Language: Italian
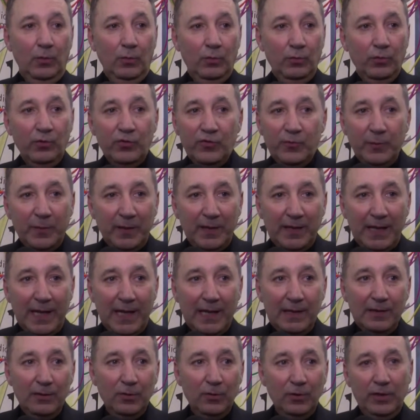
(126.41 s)
uno
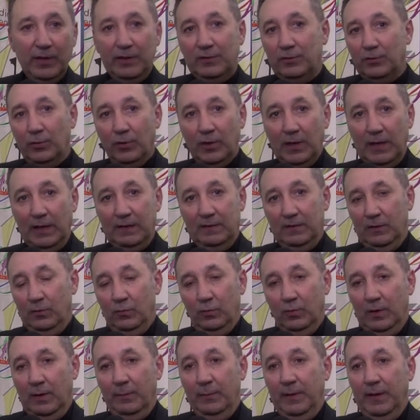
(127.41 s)
spiraglio che tocca
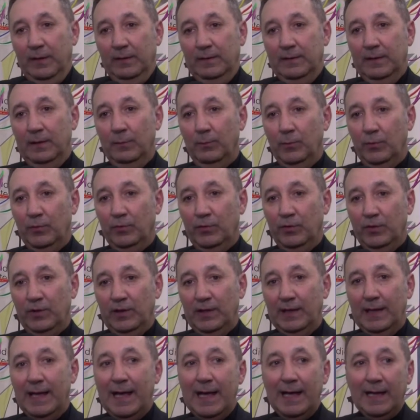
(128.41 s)
sicuramente il mondo
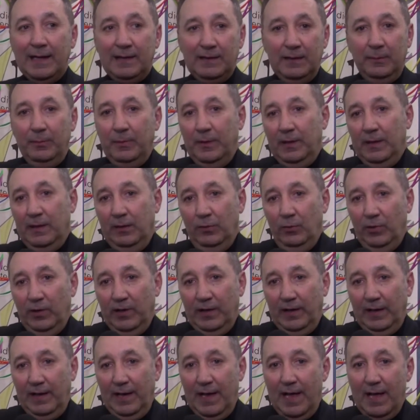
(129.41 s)
dell'arte perché noi
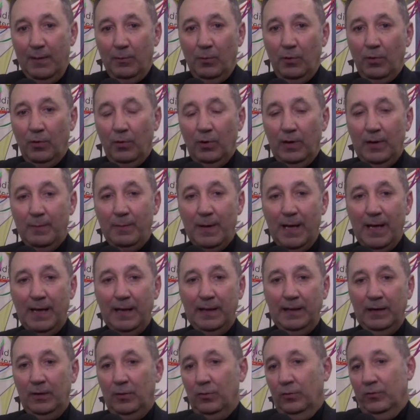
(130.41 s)
creiamo con le
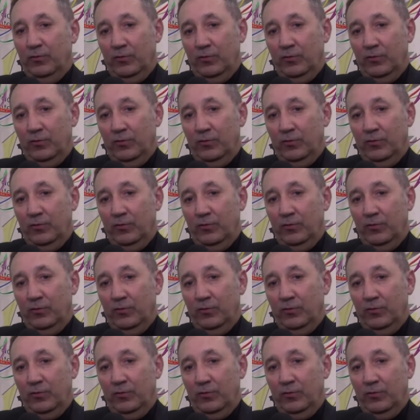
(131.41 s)
mani,